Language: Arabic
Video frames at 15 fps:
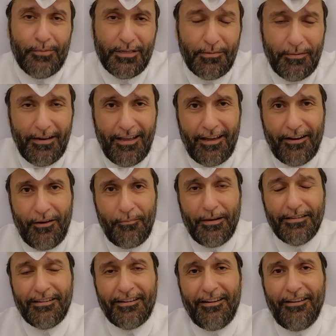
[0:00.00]
بسم الله
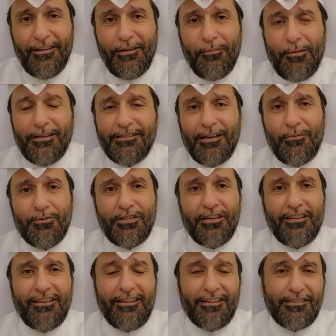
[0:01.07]
الرحمن الرحيم اعزائي
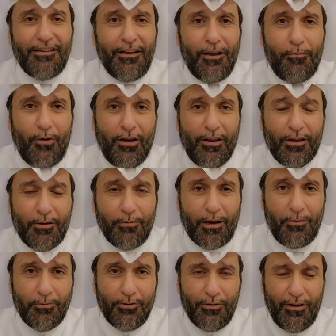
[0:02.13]
المشاهدين السلام عليكم
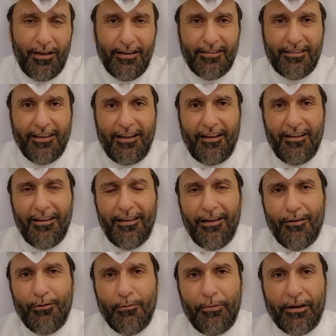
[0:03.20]
ورحمه الله
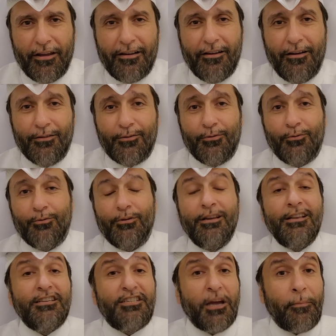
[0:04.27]
تعالى وبركاته.
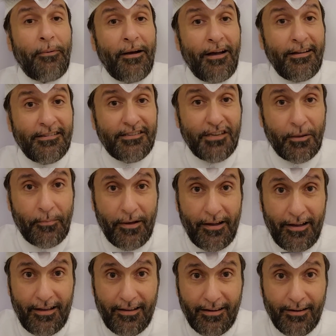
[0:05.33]
الجبان
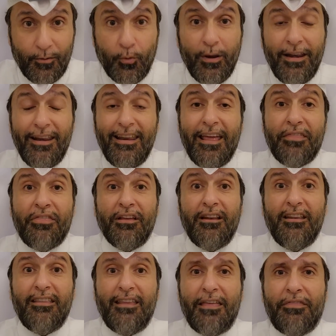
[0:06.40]
جبان
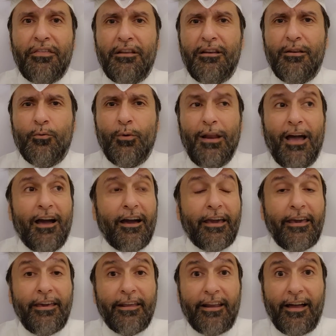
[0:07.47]
والنذل نذل
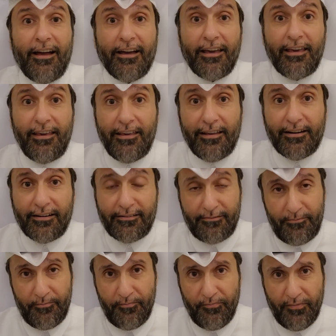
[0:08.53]
والحقير حقير.